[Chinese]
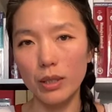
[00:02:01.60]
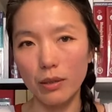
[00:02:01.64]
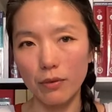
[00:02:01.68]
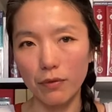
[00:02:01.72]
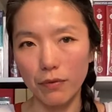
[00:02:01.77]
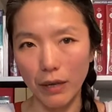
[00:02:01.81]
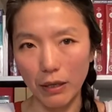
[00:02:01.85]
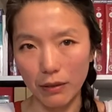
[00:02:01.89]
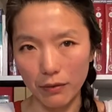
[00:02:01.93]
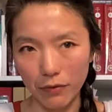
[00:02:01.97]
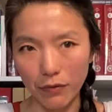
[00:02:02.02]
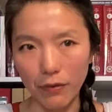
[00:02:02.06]
这个
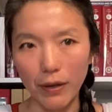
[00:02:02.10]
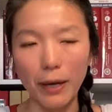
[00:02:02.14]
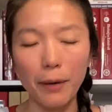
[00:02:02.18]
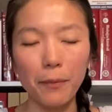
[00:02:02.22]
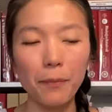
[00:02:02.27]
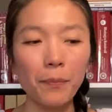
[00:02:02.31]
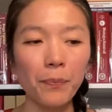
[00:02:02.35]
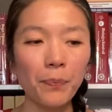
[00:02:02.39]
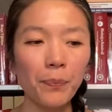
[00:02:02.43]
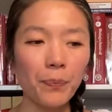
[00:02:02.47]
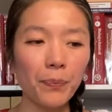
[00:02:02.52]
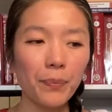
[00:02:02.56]
方法。
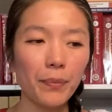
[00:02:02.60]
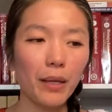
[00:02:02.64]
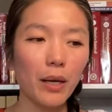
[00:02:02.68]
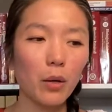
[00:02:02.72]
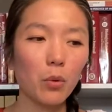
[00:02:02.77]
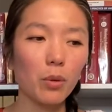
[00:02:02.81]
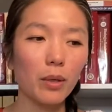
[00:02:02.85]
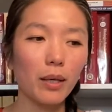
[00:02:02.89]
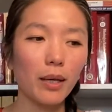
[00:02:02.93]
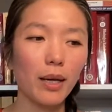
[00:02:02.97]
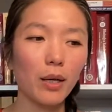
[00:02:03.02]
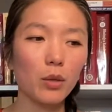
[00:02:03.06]
那
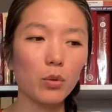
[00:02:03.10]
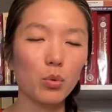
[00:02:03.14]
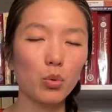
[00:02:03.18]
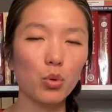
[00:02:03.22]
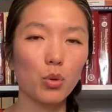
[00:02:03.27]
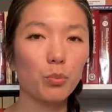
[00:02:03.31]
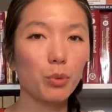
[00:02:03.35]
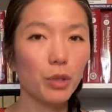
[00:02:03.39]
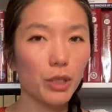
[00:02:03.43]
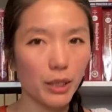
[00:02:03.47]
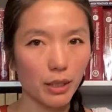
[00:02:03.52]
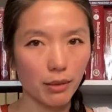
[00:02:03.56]
我跟他说
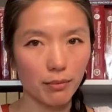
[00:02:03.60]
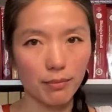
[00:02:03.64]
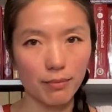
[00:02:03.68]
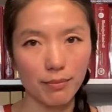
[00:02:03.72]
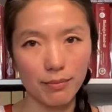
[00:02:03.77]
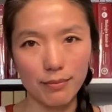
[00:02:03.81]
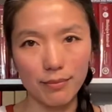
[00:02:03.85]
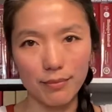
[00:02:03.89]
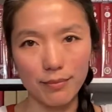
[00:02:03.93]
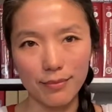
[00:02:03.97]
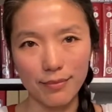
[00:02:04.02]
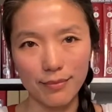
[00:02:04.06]
不
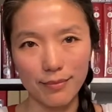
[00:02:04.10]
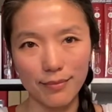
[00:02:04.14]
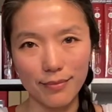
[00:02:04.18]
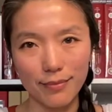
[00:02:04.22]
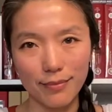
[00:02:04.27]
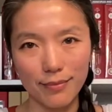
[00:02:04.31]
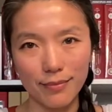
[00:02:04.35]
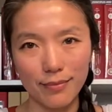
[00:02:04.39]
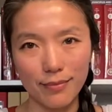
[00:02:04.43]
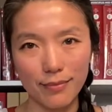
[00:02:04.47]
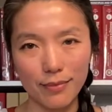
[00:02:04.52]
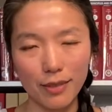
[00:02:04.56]

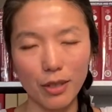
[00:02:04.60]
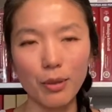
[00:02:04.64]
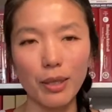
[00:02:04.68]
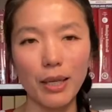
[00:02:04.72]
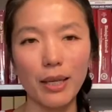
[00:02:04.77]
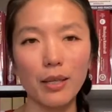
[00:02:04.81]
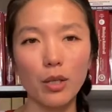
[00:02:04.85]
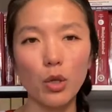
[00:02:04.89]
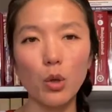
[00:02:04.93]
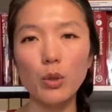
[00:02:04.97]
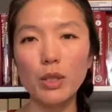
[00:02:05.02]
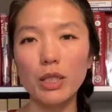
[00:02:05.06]

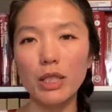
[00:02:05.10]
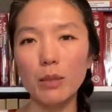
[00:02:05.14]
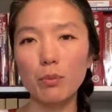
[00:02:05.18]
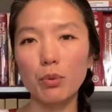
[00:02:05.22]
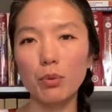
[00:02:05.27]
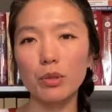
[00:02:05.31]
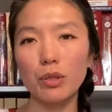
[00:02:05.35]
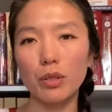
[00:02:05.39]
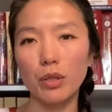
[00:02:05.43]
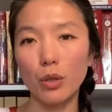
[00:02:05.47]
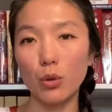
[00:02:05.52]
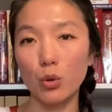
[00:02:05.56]
行，OK，尤其
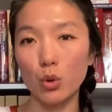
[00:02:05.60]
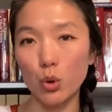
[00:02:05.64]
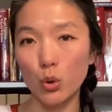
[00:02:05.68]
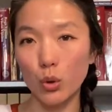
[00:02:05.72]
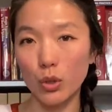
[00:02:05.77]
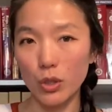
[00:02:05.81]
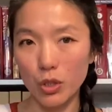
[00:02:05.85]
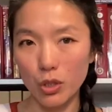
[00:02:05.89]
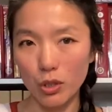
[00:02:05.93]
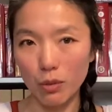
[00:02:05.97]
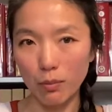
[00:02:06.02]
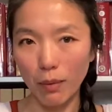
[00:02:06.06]
不能用
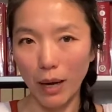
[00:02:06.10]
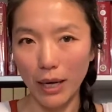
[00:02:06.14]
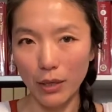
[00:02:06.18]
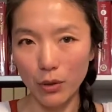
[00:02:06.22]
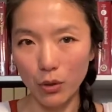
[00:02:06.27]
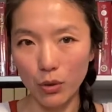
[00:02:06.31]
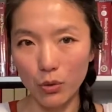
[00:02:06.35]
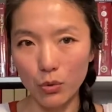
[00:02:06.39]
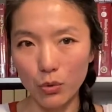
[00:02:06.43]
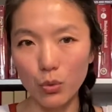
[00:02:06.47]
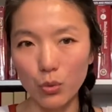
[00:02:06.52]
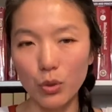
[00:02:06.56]
纯芝麻
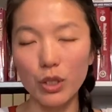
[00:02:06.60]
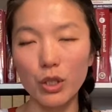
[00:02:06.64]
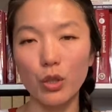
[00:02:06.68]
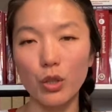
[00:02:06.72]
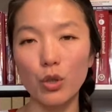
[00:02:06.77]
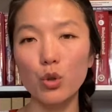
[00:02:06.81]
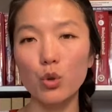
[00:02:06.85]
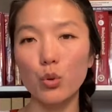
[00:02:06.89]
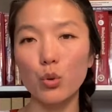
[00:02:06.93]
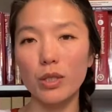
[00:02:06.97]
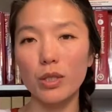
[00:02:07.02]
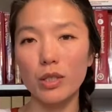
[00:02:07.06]
油，如果你
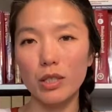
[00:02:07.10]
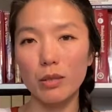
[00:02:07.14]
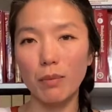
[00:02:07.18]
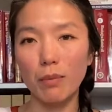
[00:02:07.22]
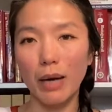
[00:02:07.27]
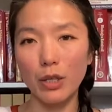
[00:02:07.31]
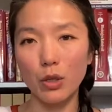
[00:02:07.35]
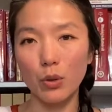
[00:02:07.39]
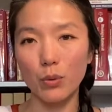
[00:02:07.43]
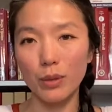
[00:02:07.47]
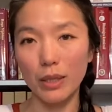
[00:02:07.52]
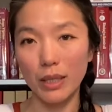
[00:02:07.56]
用纯芝
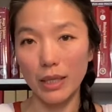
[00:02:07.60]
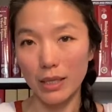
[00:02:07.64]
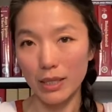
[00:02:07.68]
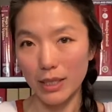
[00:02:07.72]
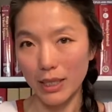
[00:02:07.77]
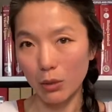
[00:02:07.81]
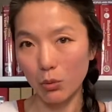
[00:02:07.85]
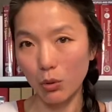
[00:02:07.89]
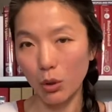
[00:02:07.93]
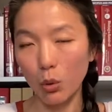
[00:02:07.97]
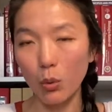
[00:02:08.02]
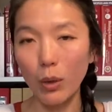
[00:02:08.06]
麻油，你眼
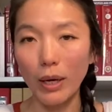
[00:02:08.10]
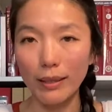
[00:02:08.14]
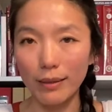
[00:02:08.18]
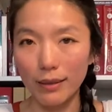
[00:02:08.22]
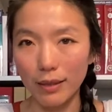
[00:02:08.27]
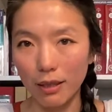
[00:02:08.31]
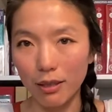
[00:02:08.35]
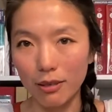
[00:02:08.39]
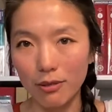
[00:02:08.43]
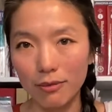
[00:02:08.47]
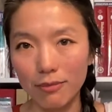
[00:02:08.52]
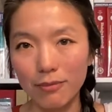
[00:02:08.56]
睛会坏
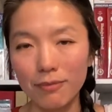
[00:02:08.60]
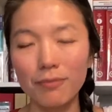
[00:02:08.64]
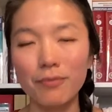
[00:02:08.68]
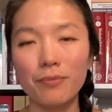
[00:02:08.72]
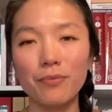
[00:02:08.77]
掉。